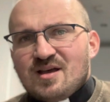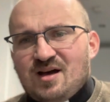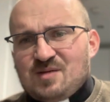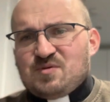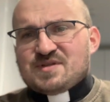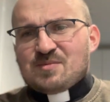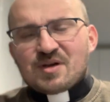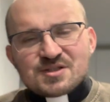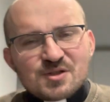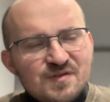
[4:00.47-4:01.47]
ale powstają
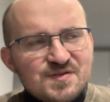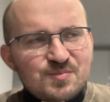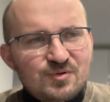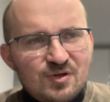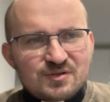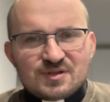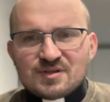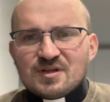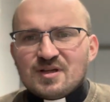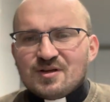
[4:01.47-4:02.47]
jakieś nowe
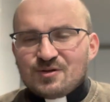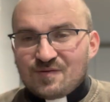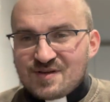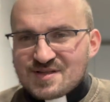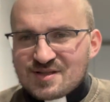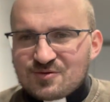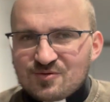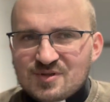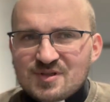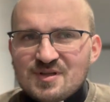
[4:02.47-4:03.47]
wspólnoty, nowe
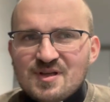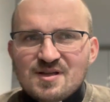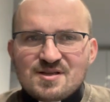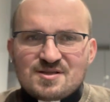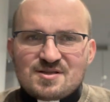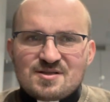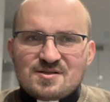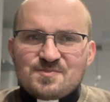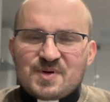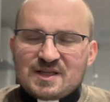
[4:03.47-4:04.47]
instytuty
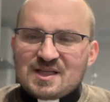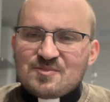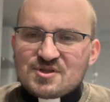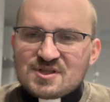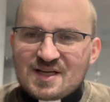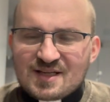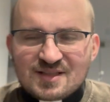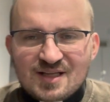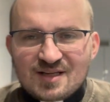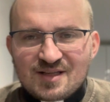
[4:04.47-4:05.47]
z pragnieniem życia
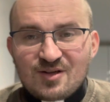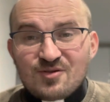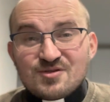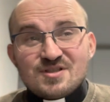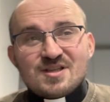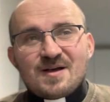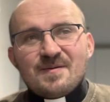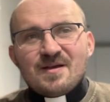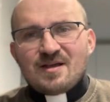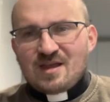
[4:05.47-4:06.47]
radykalnego, życia
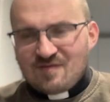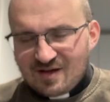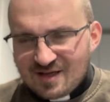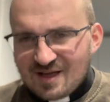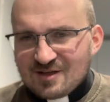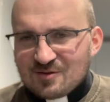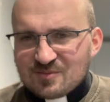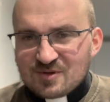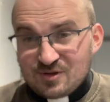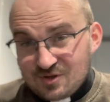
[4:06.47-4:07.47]
Ewangelią.
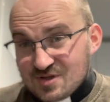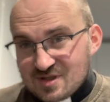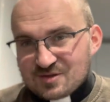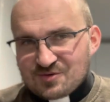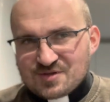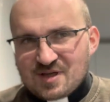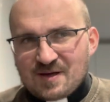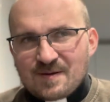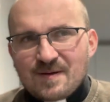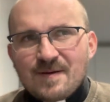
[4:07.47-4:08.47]
I to jest ta troska.
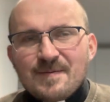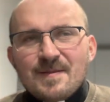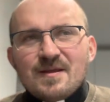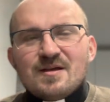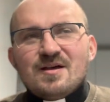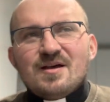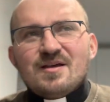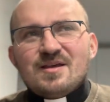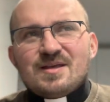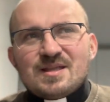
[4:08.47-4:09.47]
E,
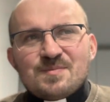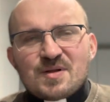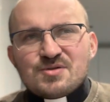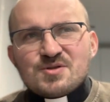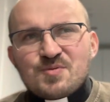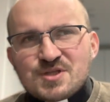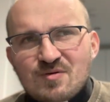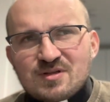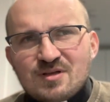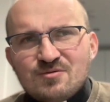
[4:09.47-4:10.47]
I kiedy Pan Jezus
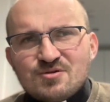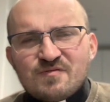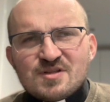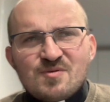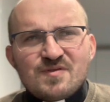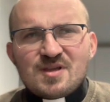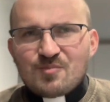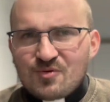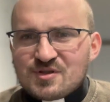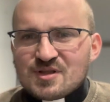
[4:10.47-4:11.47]
posyła tego uczniów, też mówi, nie
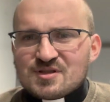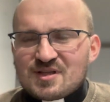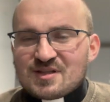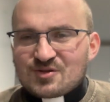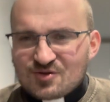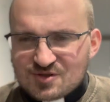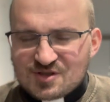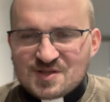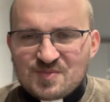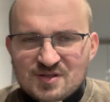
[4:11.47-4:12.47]
bójcie się, nie troszcie
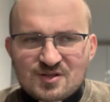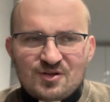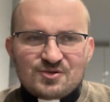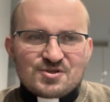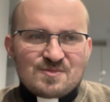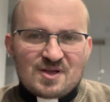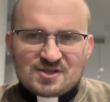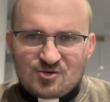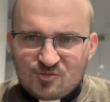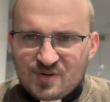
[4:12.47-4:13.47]
się zbytnio o to, co
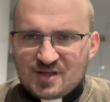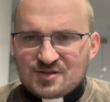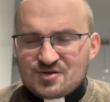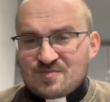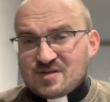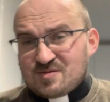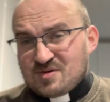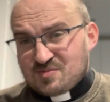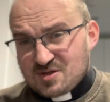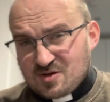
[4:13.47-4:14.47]
macie ubrać, to, co macie
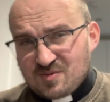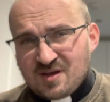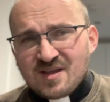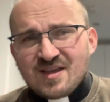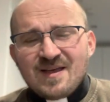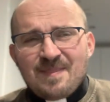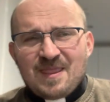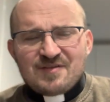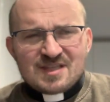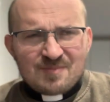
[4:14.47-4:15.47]
mieć przy sobie.
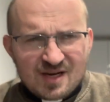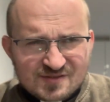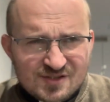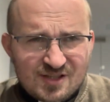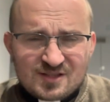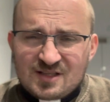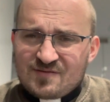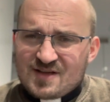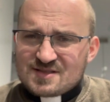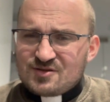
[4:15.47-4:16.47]
Nawet nie martwcie się, gdy
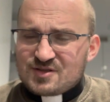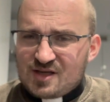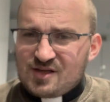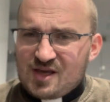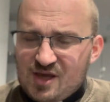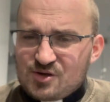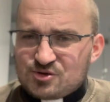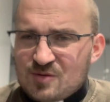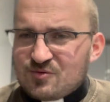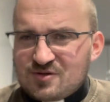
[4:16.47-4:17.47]
was do jakiegoś
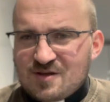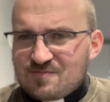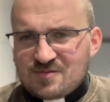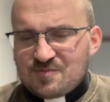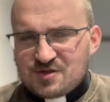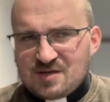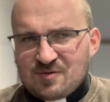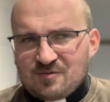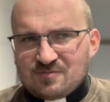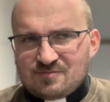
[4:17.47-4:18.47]
domu nie, nie
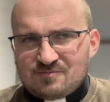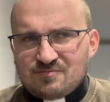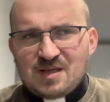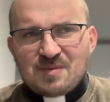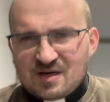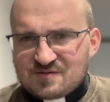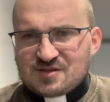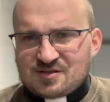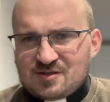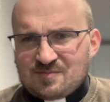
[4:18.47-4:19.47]
przyjmą. Nie martwcie
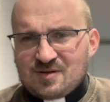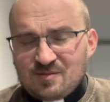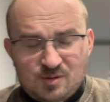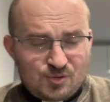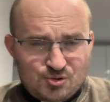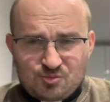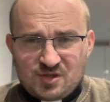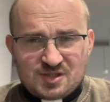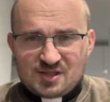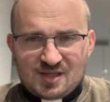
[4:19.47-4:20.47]
się tym. Po prostu
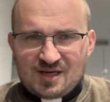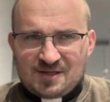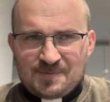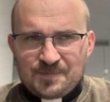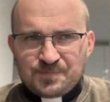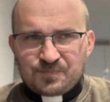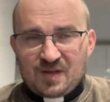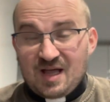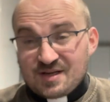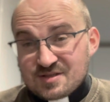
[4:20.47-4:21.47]
idźcie dalej,
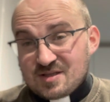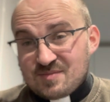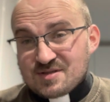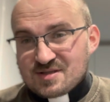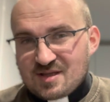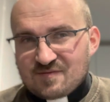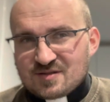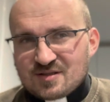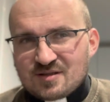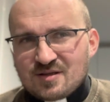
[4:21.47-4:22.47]
a resztę mi
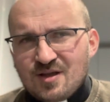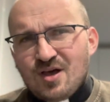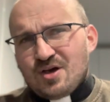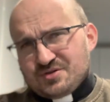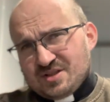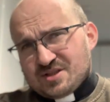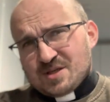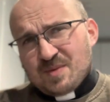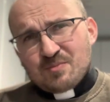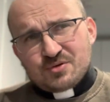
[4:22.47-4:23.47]
zostawcie. To znaczy, że
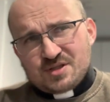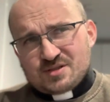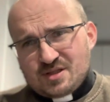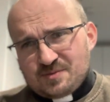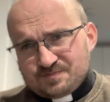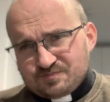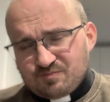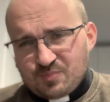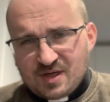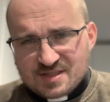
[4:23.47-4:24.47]
Pan Bóg też
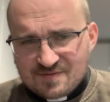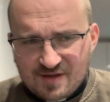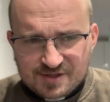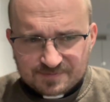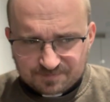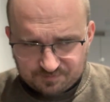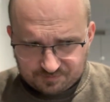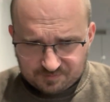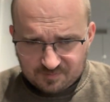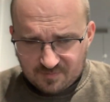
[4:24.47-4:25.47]
pokazywać,
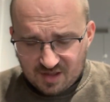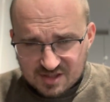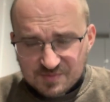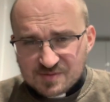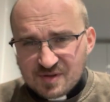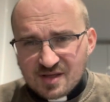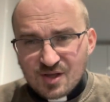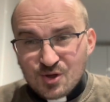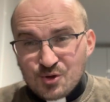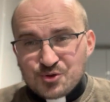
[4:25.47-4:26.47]
żebyśmy
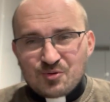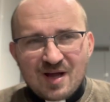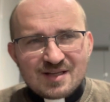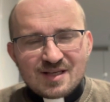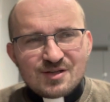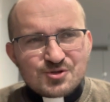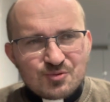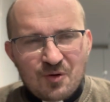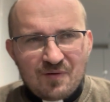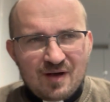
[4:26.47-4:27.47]
słuchali Jego
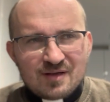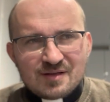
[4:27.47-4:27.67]
słowa,